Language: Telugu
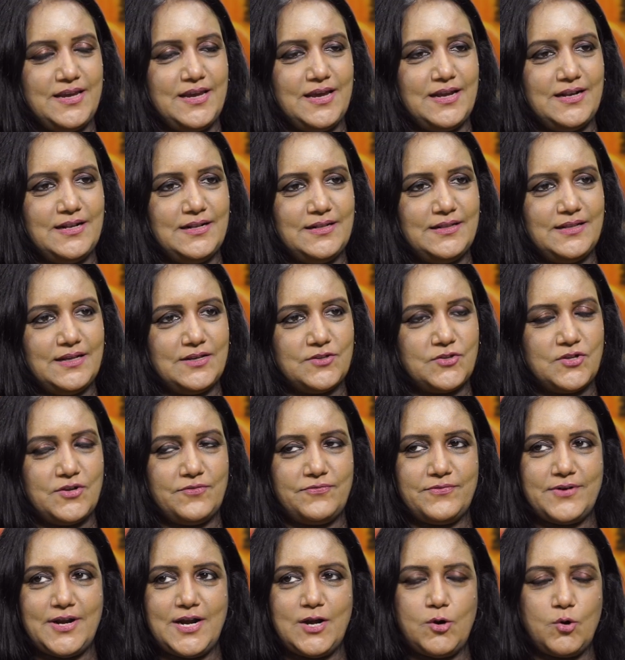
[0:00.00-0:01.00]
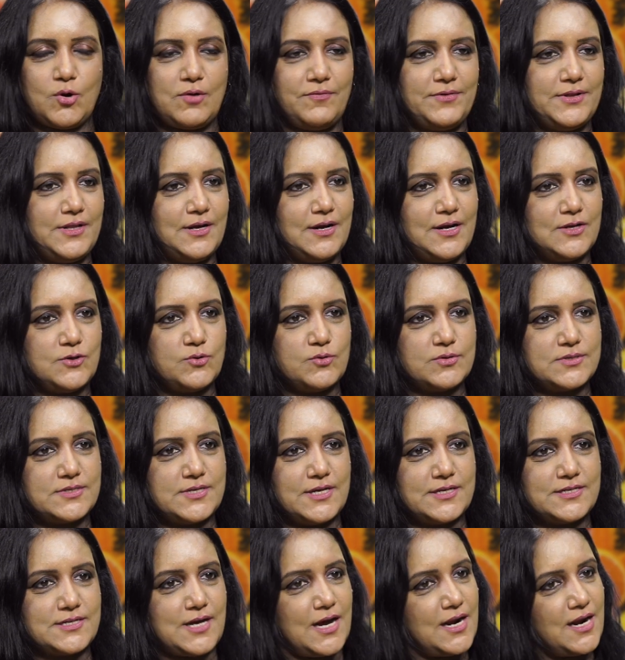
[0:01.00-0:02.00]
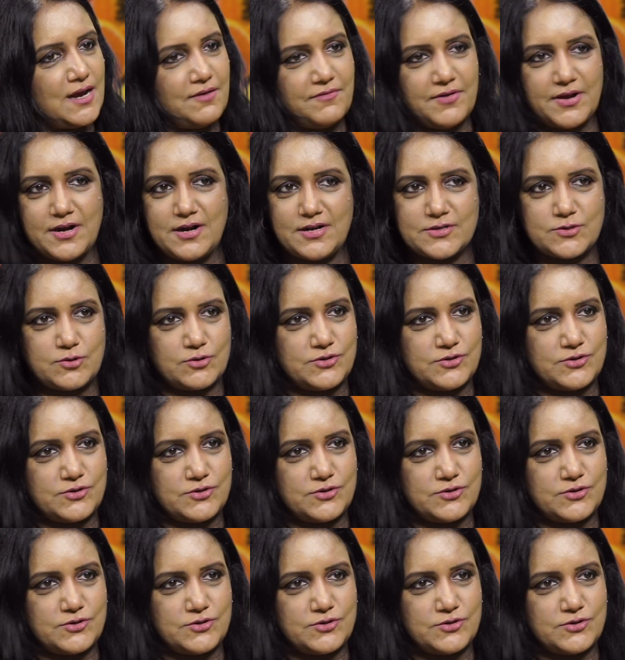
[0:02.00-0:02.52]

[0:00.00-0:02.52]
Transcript: ఎంత షిఫ్ట్ అయింది ఒక విధంగా చూస్తే చాలా అవేర్నెస్